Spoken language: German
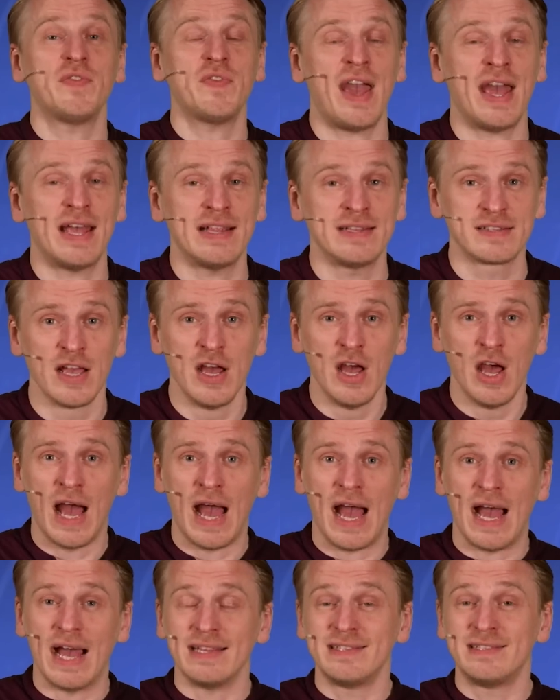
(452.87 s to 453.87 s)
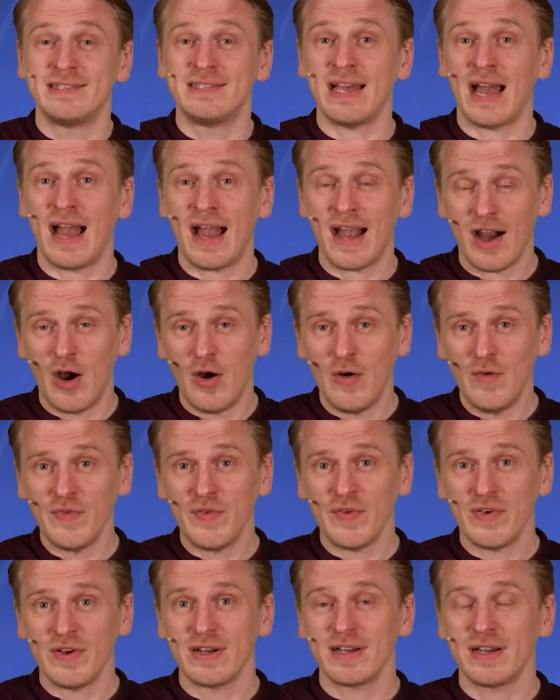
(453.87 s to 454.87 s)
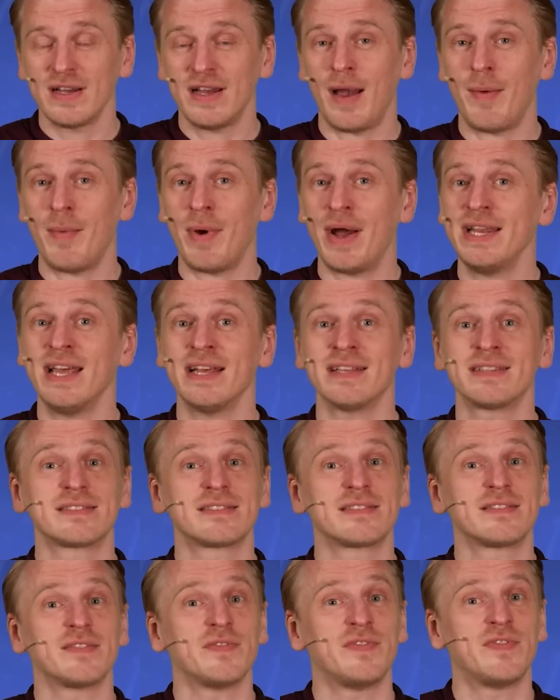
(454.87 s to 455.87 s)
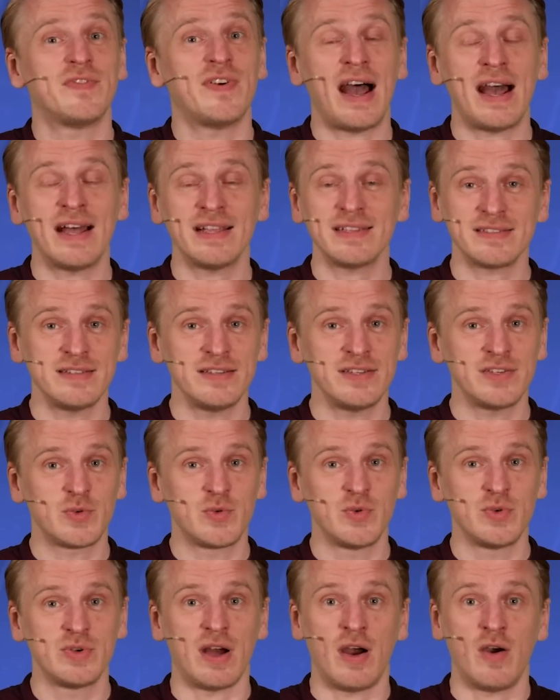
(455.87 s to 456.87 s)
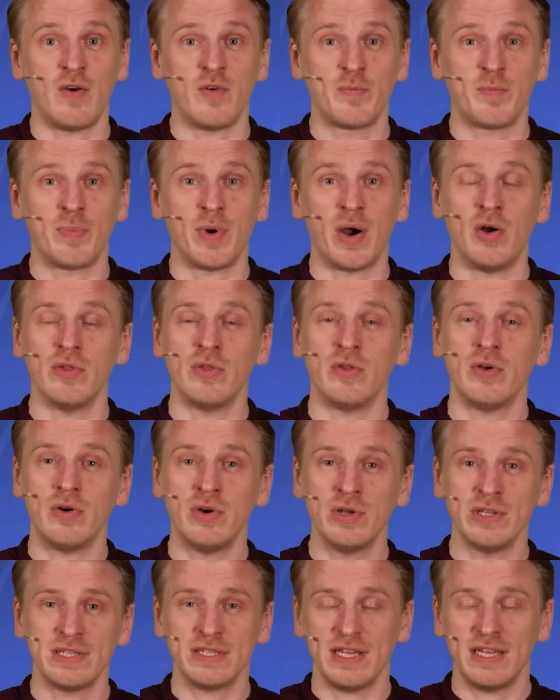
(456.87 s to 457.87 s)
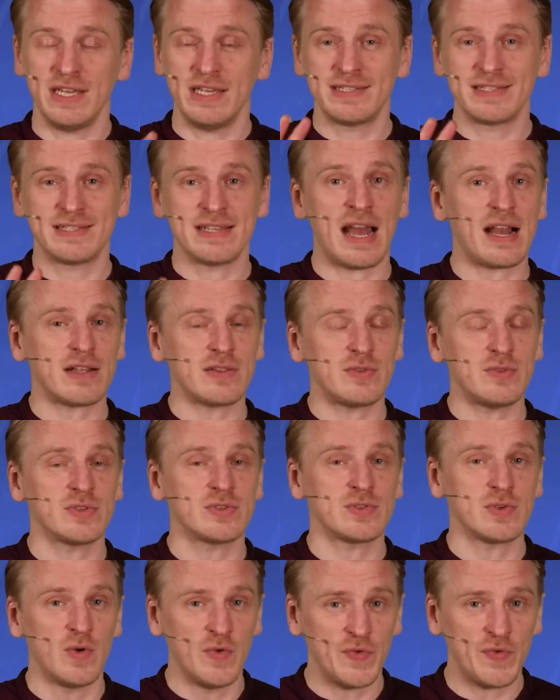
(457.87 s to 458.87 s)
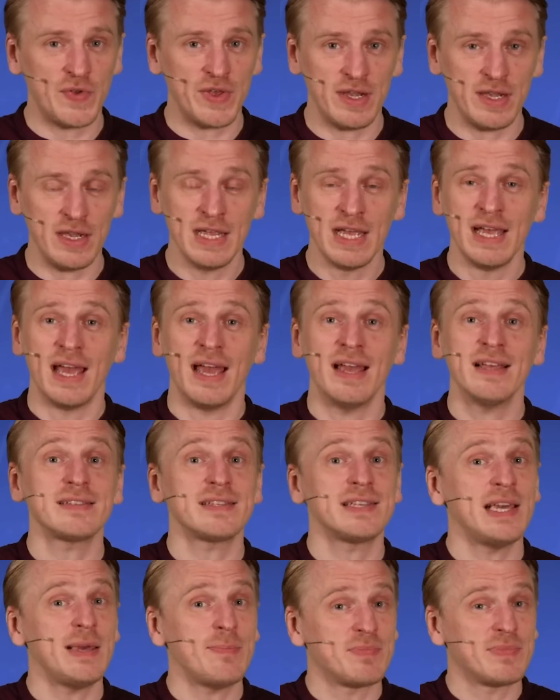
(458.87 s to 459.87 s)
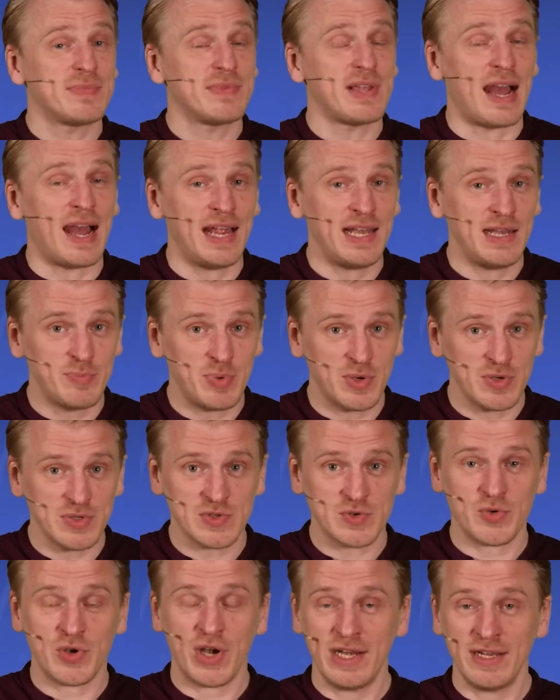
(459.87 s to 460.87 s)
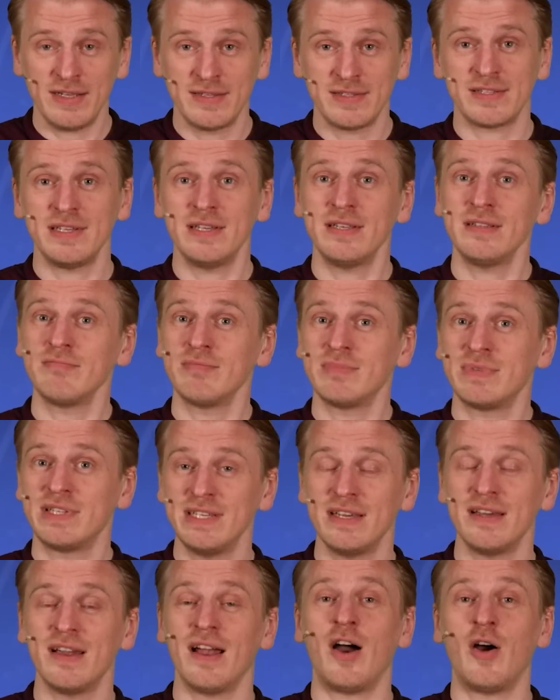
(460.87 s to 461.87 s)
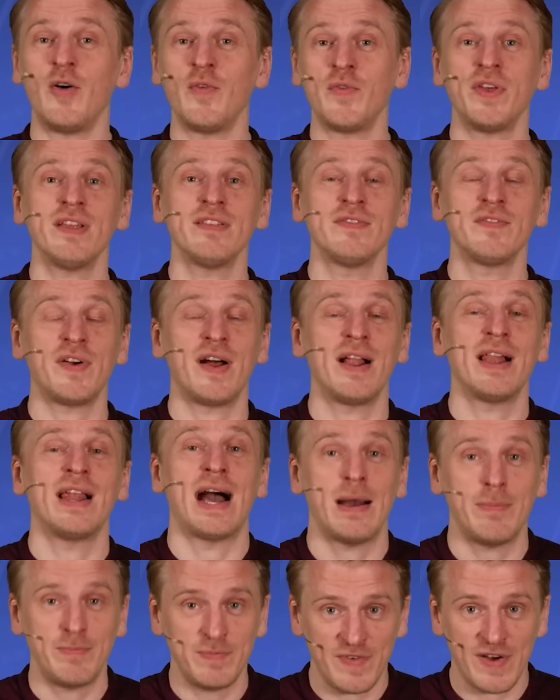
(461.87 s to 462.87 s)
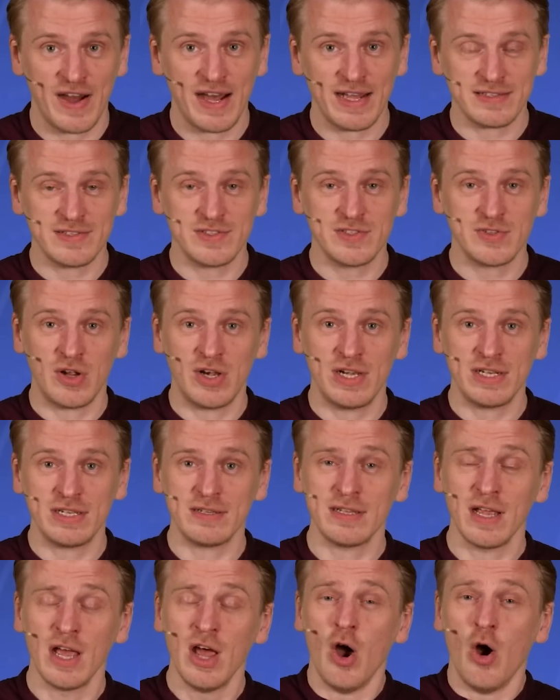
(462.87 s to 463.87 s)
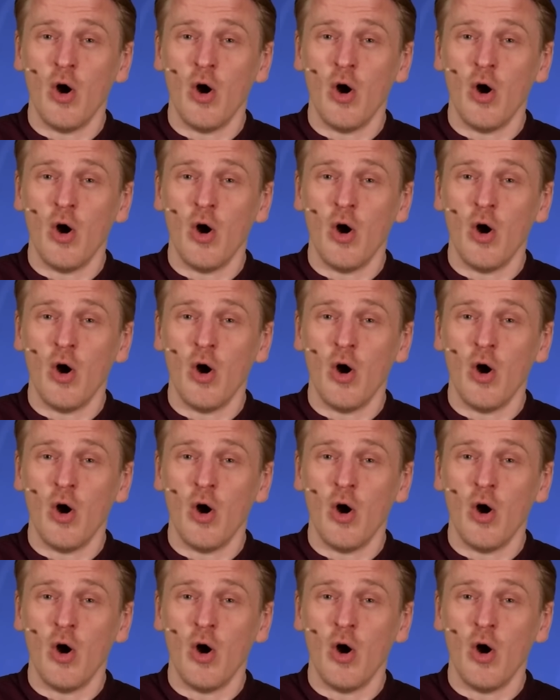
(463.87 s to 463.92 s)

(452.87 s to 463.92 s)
Fans. Darauf kann man jetzt wahnsinnig gut aufbauen. Und ich sage nur so viel, es gibt eine Post-Credit-Scene, die ihr auf jeden Fall abwarten solltet.